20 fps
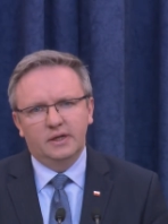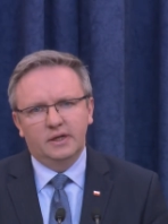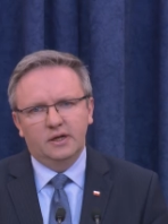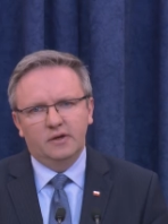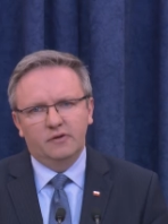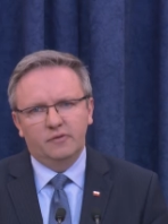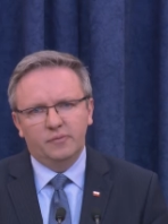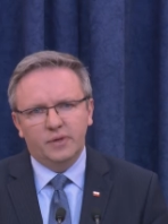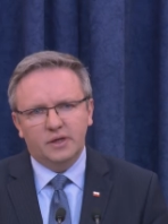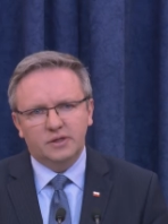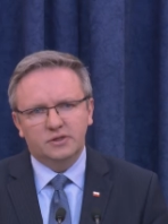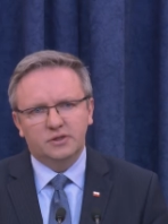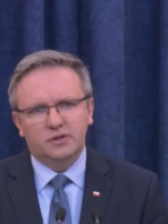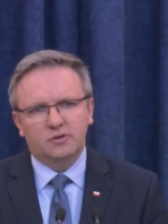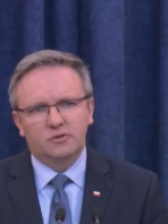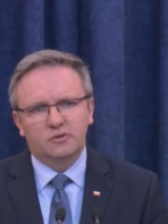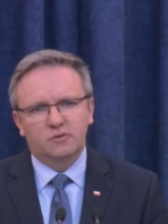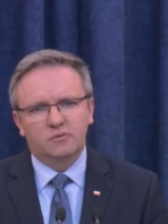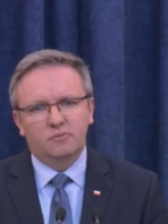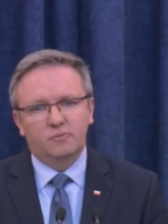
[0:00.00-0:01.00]
w
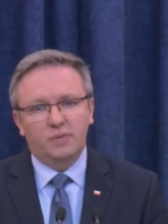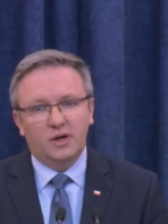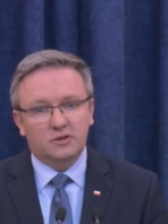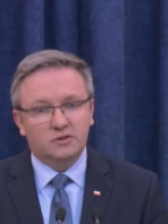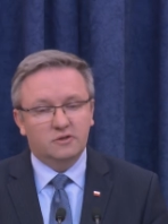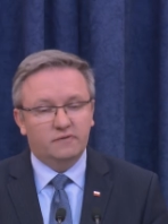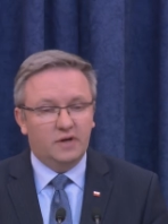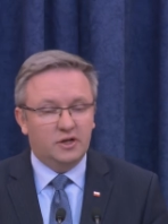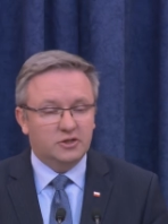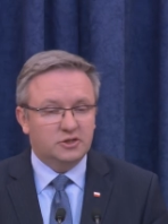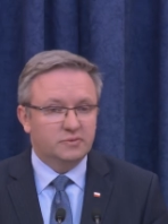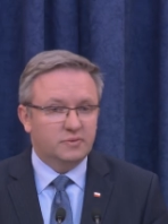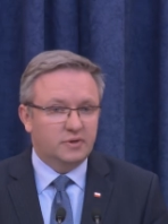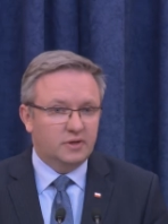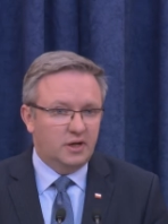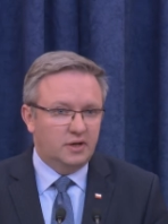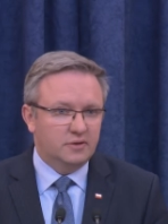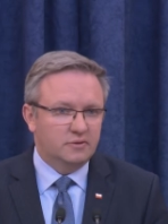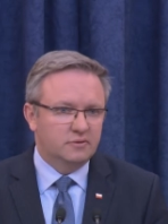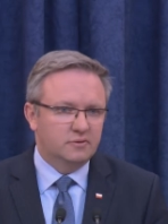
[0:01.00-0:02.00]
Meksyku, bardzo ważnym
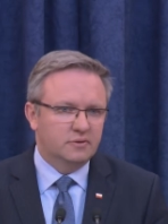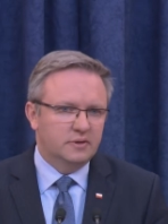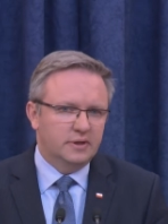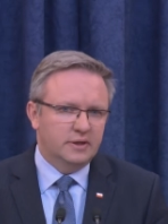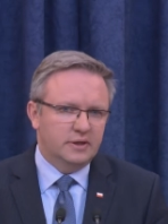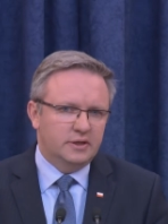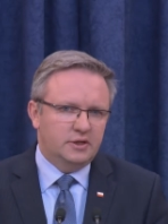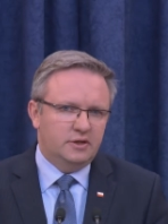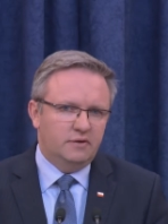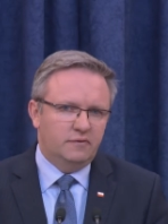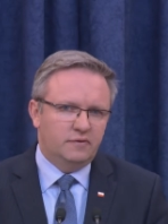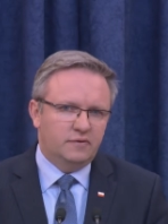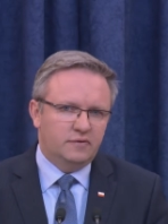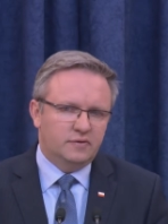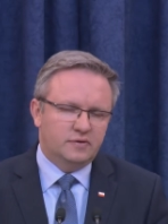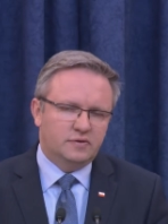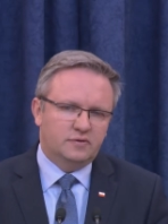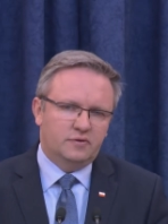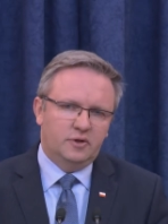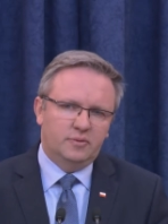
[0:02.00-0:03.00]
kraju i w
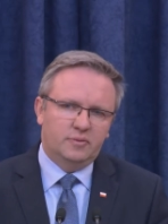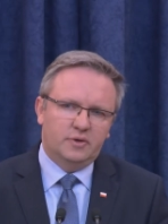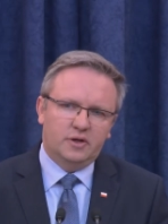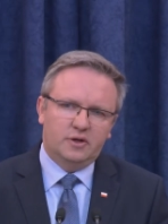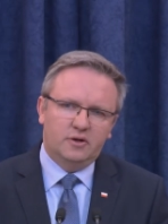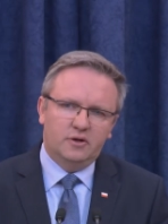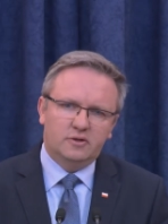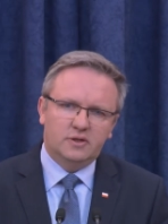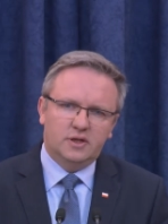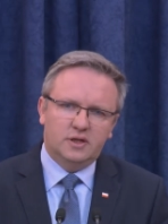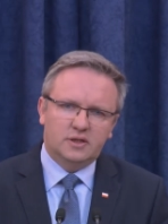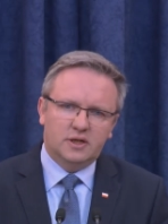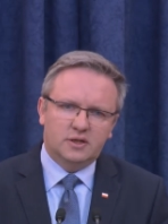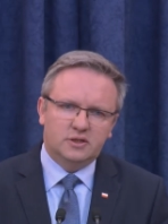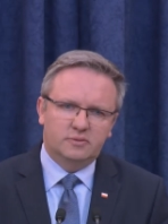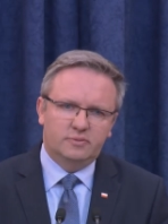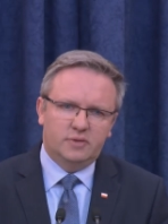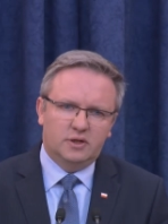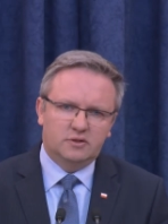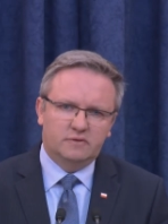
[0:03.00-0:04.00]
swoim regionie, ale
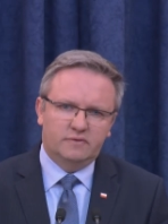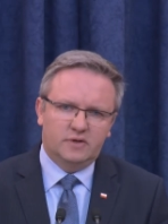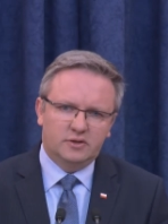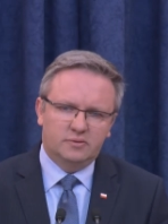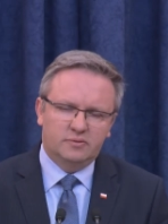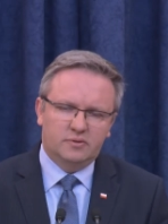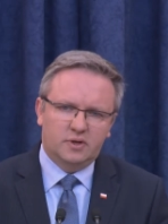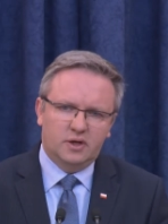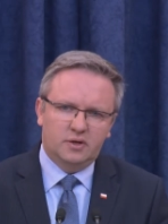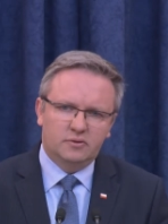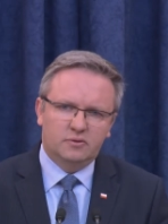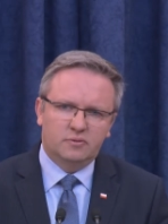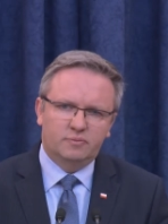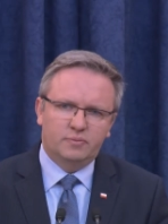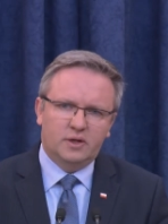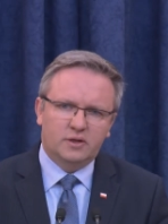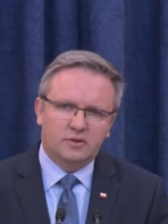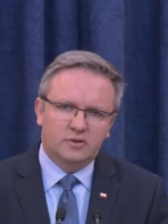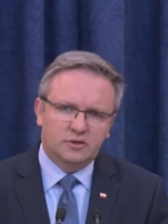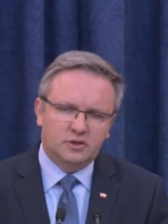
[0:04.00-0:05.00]
także bardzo ważnym kraju,
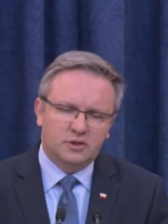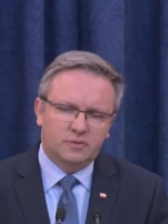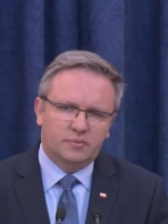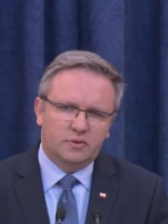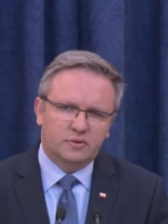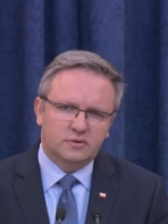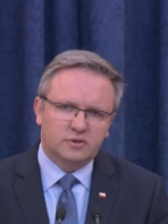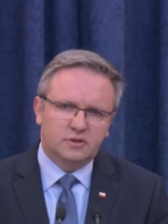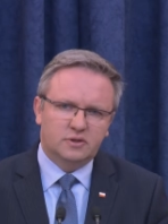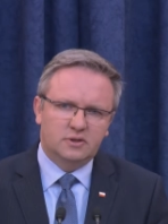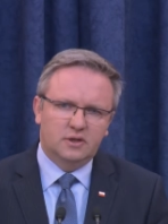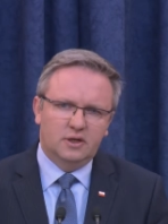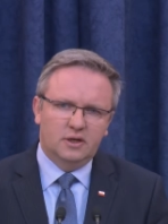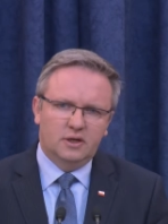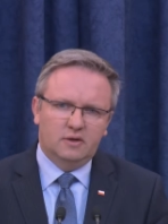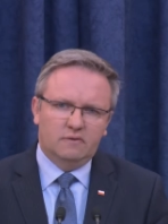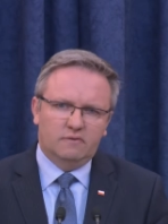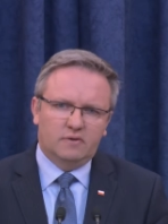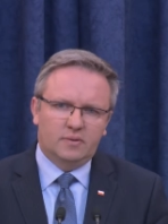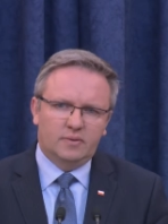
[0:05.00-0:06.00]
partnerze Polski
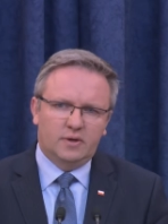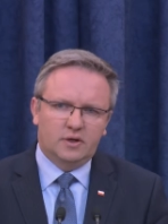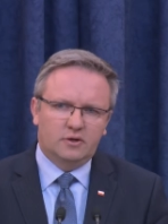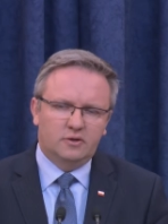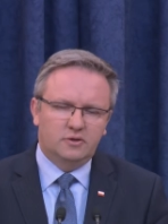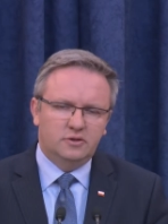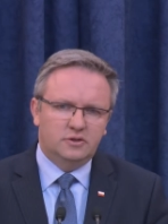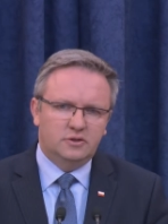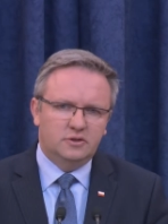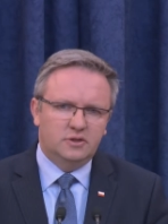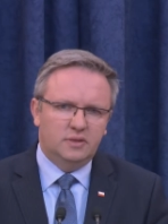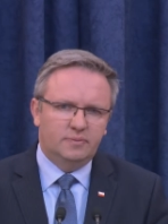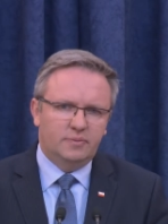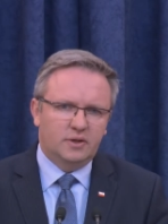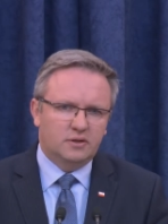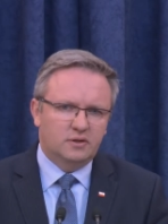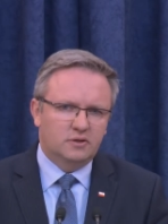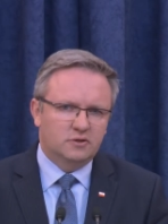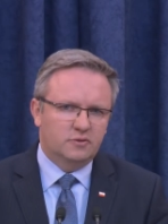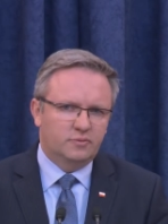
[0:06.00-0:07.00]
w ramach OECD,
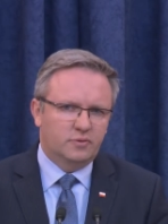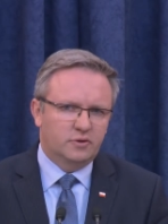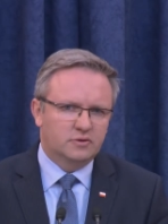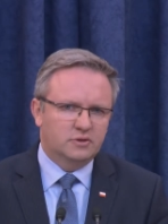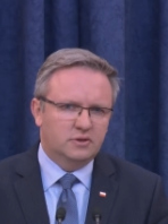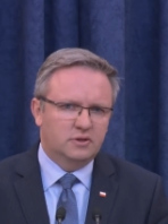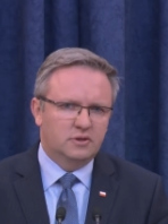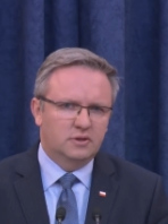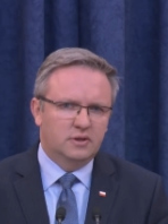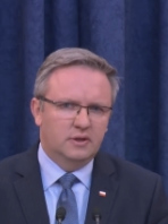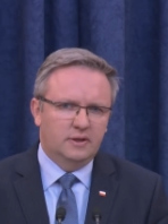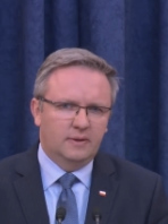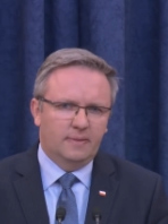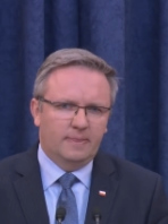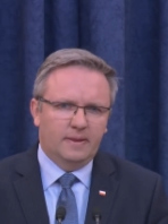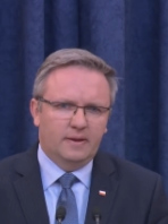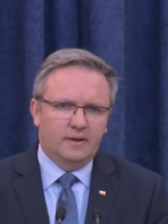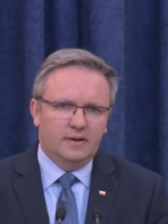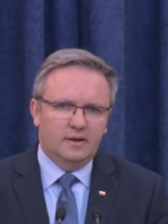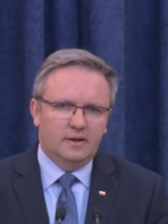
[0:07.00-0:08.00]
partnerze Polski
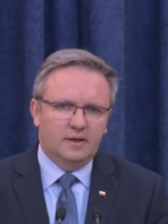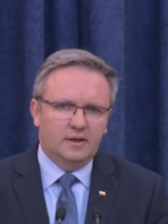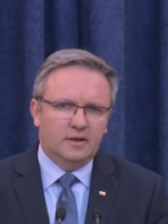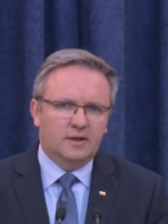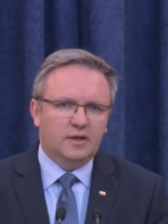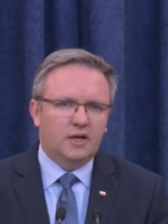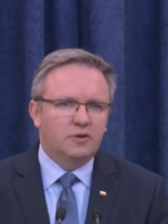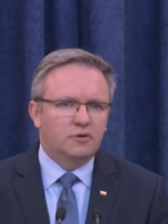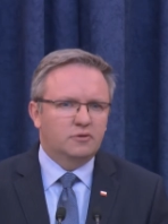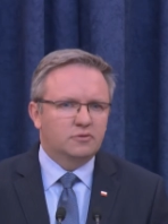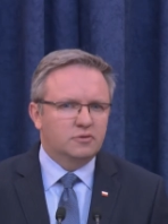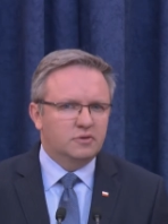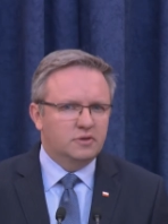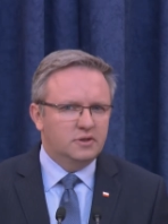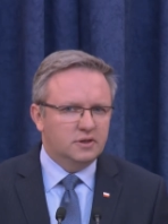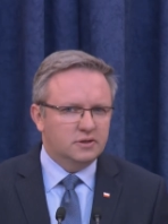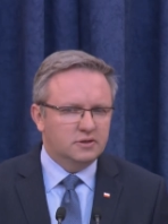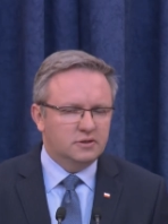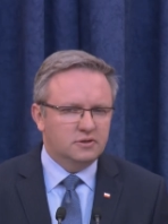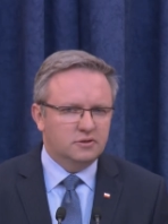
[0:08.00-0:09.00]
kraju, który
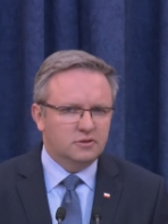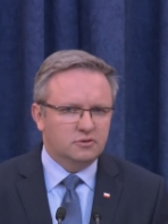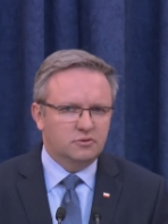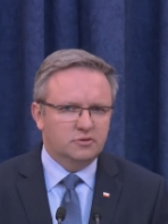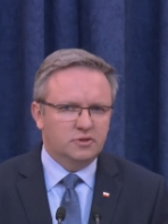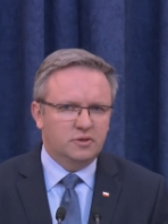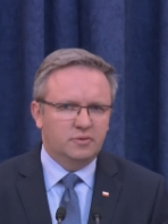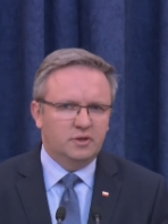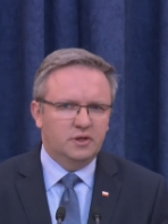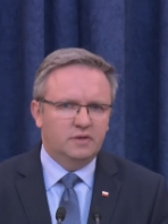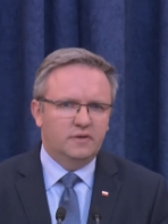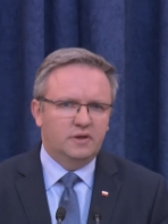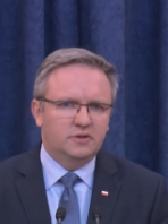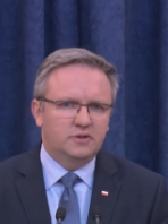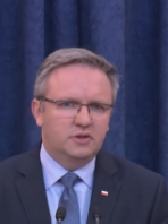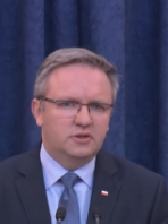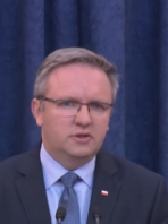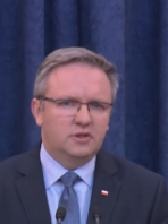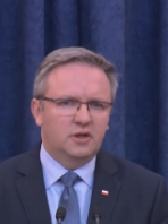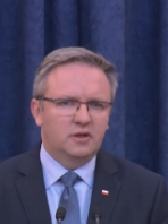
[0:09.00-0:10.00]
jest członkiem
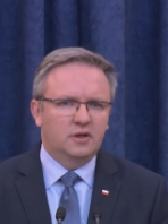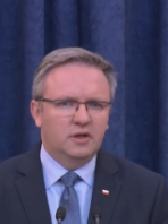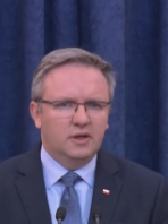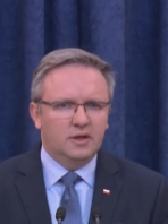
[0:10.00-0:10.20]
G20,